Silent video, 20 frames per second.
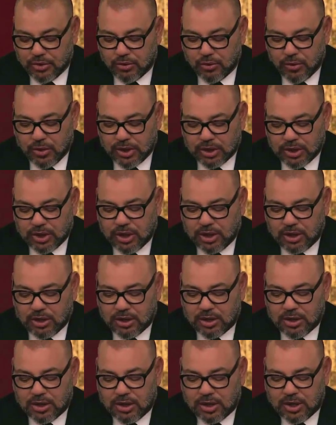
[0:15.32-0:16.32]
وهنا
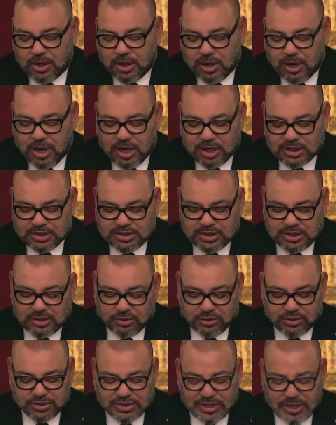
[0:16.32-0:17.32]

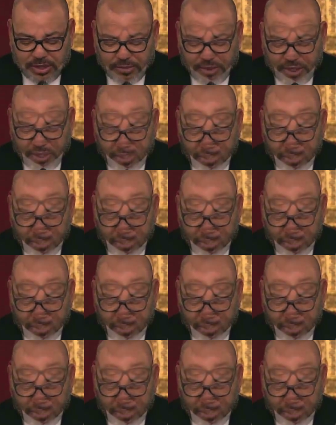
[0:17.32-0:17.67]
أقصد حسيمة